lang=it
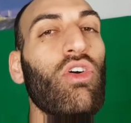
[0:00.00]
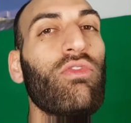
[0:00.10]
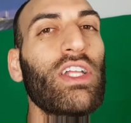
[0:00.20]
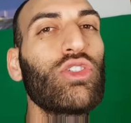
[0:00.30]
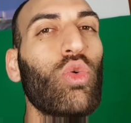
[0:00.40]
abbiamo
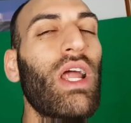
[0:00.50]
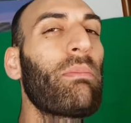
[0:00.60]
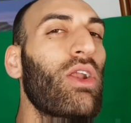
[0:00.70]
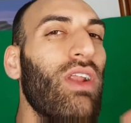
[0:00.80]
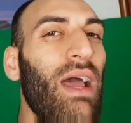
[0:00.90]
fatto una
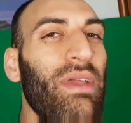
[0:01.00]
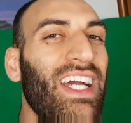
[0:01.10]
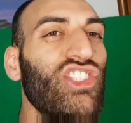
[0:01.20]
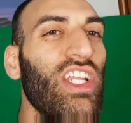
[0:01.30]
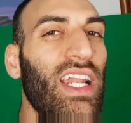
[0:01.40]

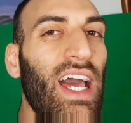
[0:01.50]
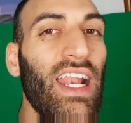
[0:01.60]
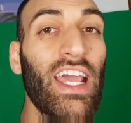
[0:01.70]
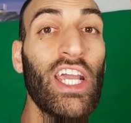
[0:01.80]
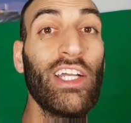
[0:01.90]
panoramica
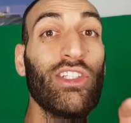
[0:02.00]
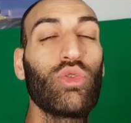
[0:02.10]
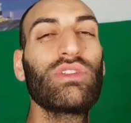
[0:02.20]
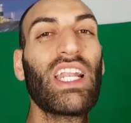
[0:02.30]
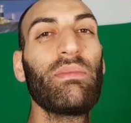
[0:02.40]
generale di
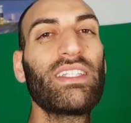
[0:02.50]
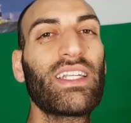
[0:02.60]
tutta la mia